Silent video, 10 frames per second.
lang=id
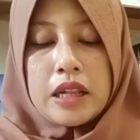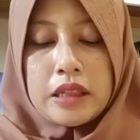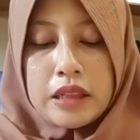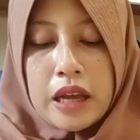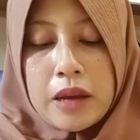
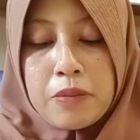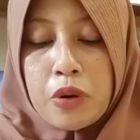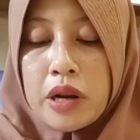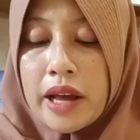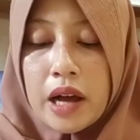Teh,
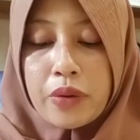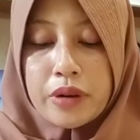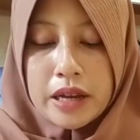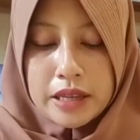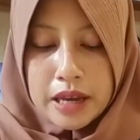boleh aku
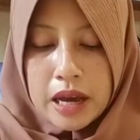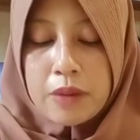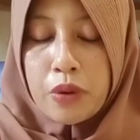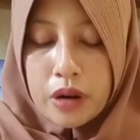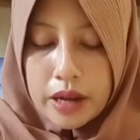
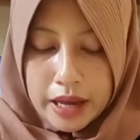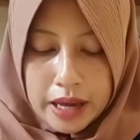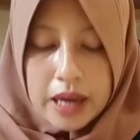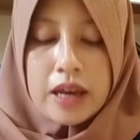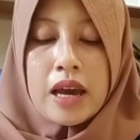nanya?
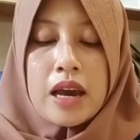Boleh.